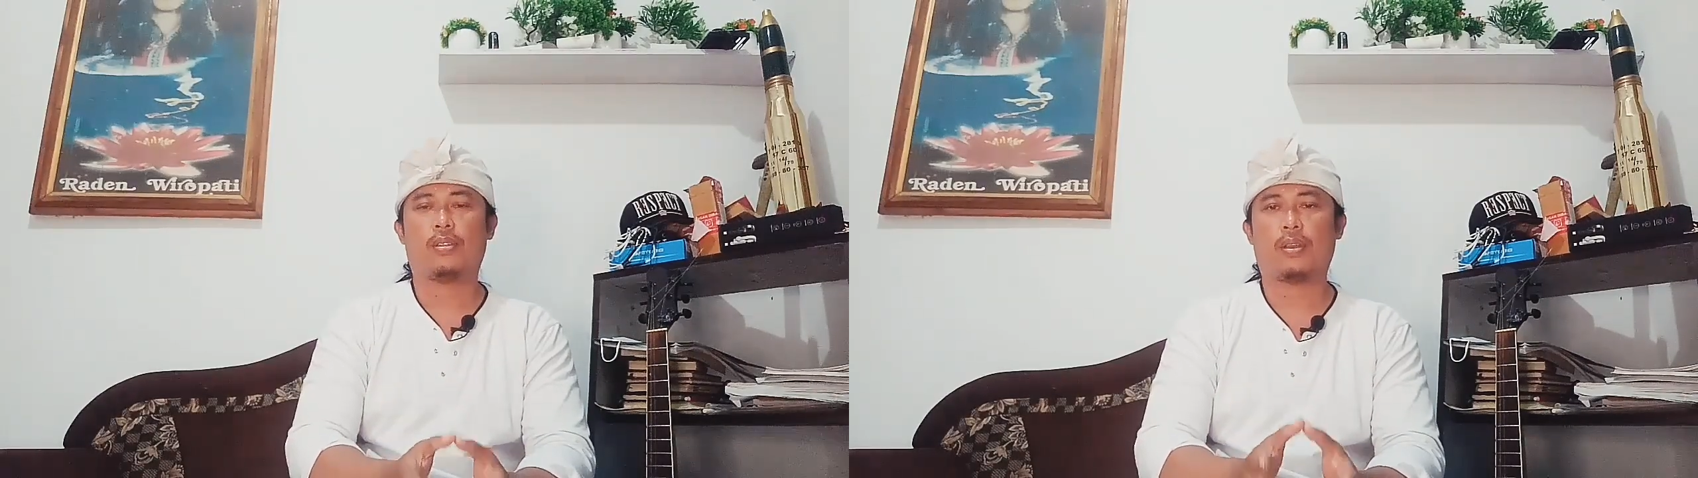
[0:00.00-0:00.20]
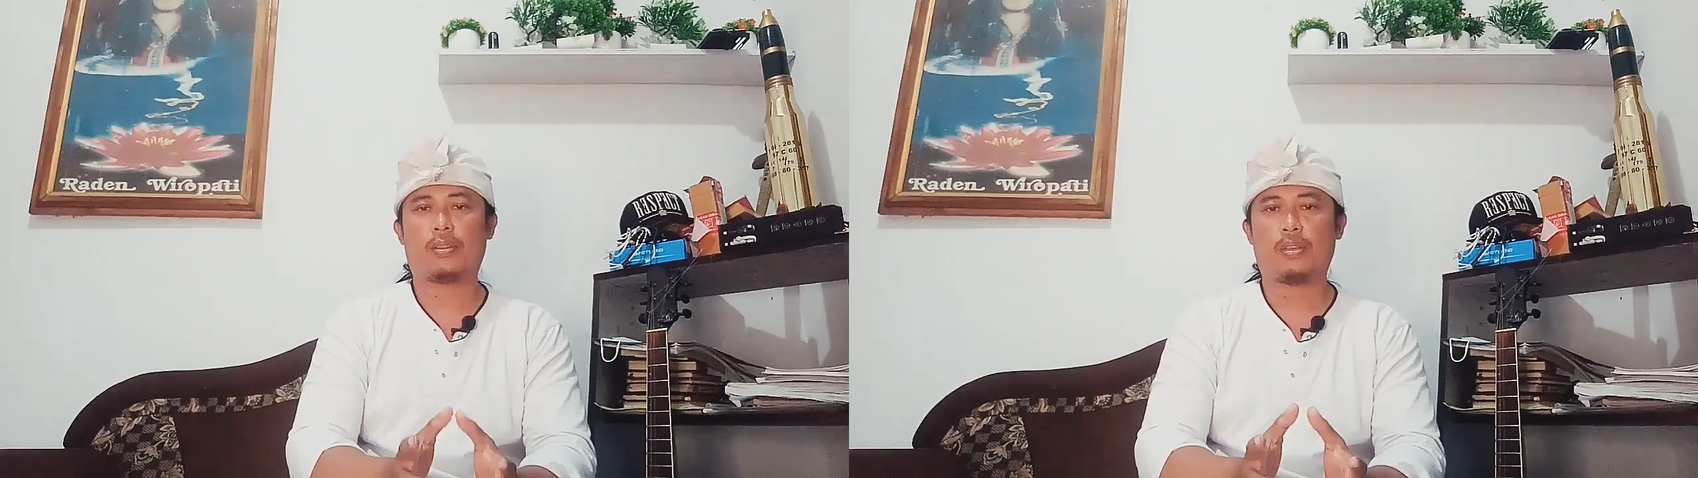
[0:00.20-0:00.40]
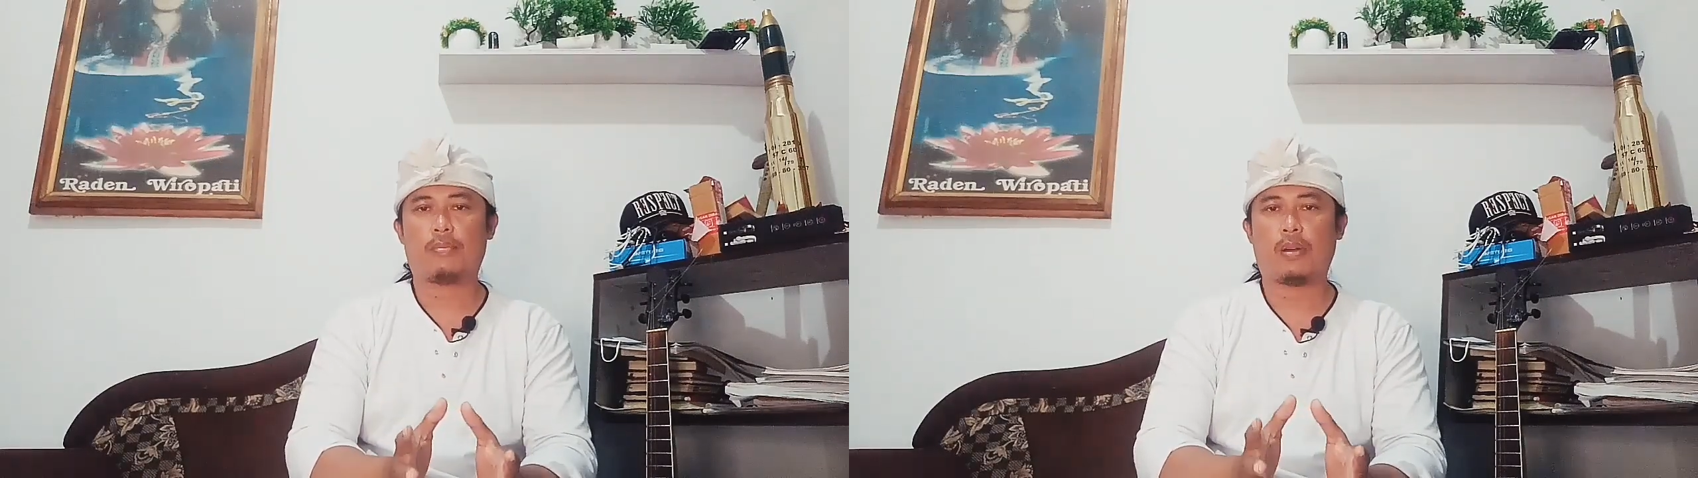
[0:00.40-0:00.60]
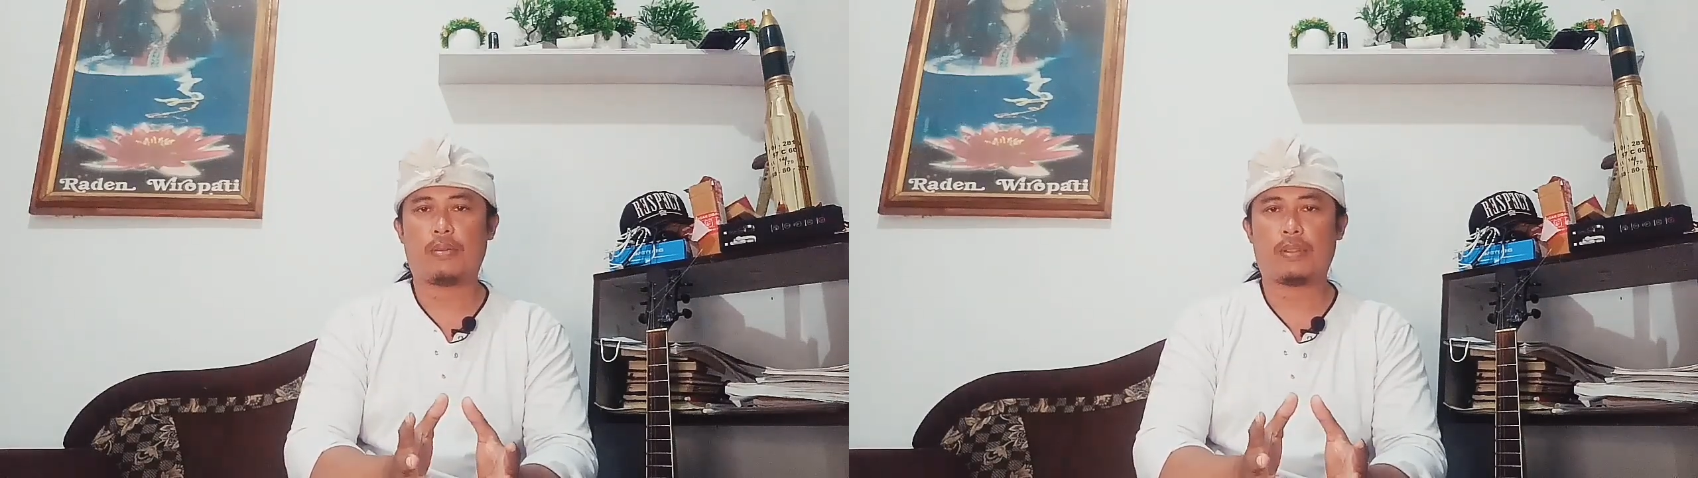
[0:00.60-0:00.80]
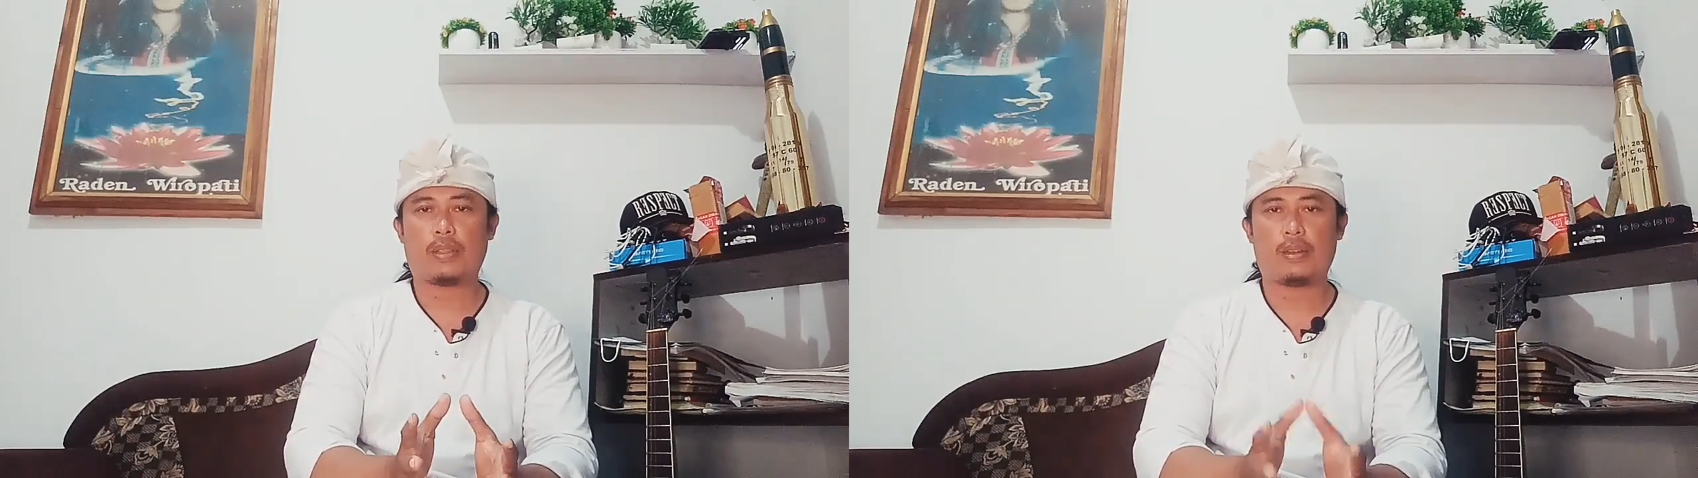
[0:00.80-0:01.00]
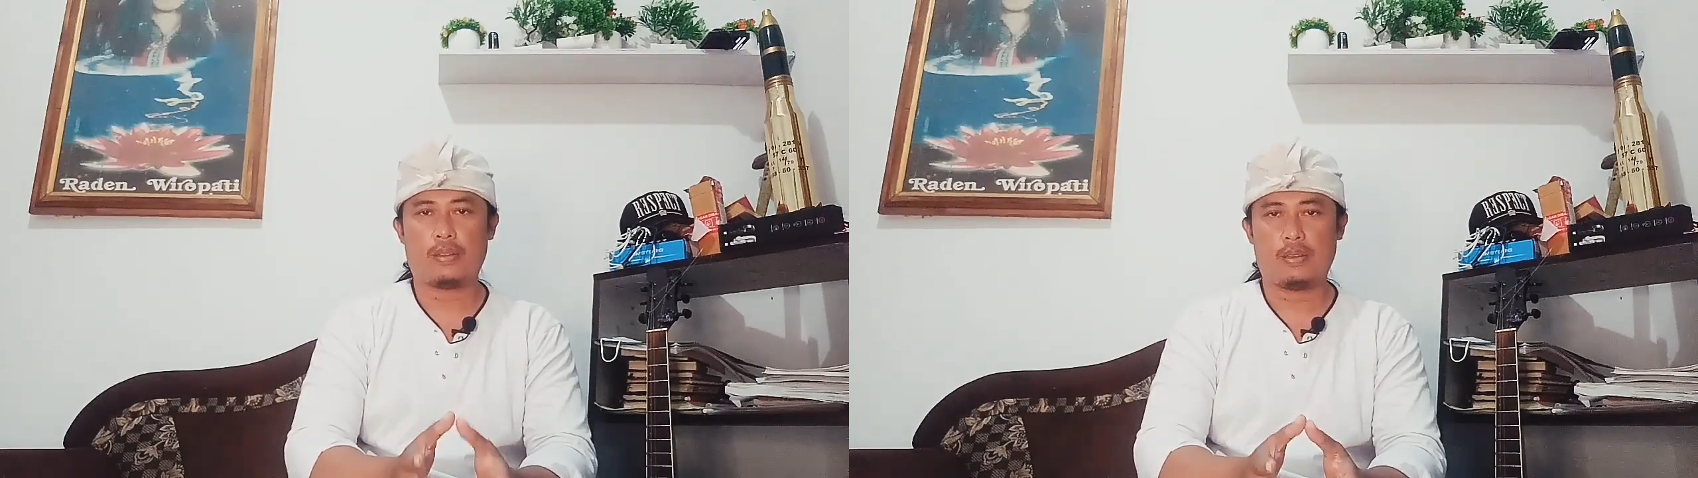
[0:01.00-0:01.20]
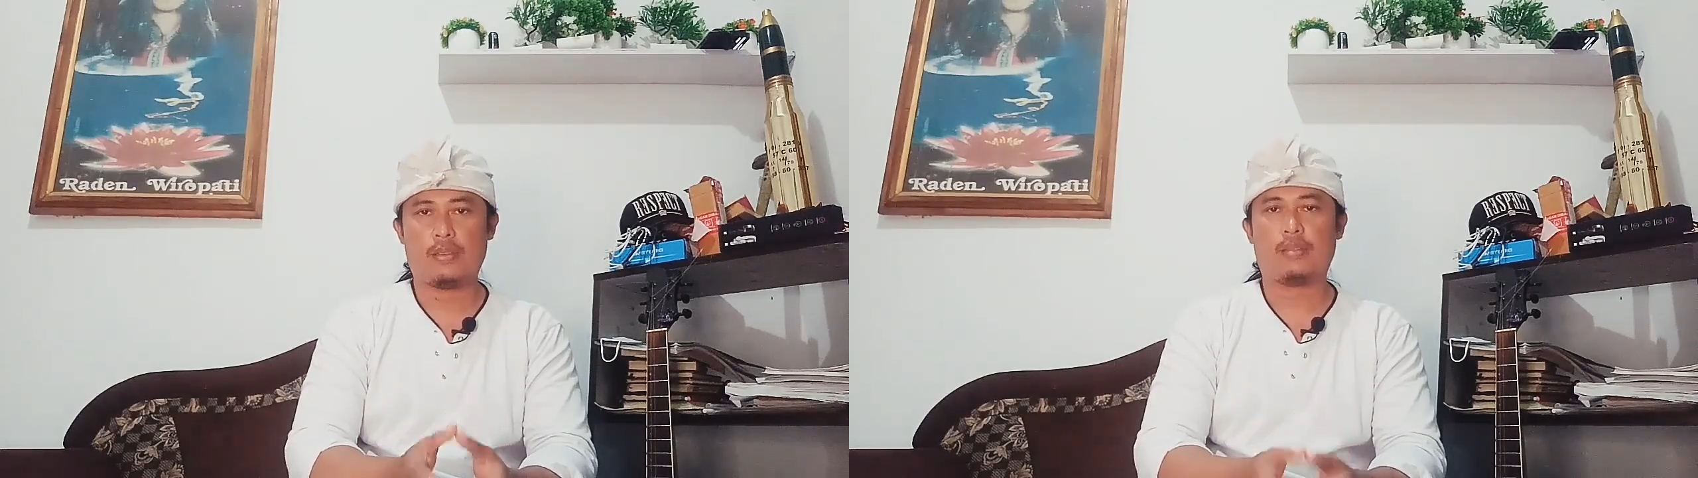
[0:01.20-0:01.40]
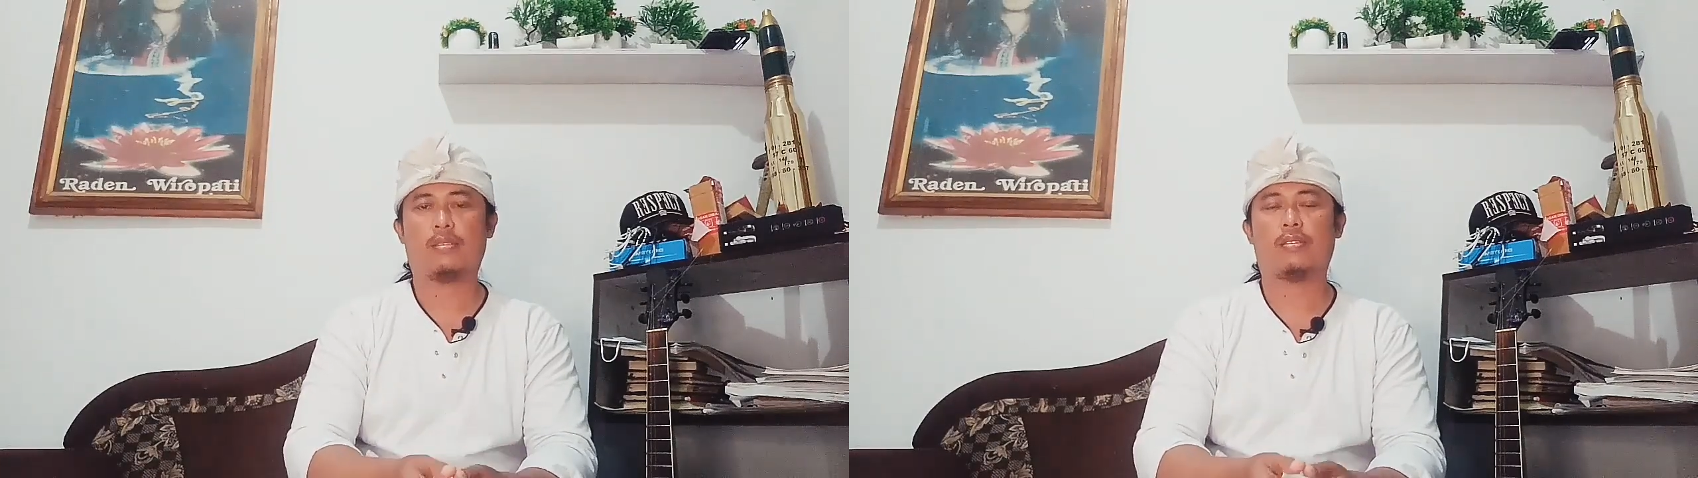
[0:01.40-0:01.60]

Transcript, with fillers: Tirte Pawitre,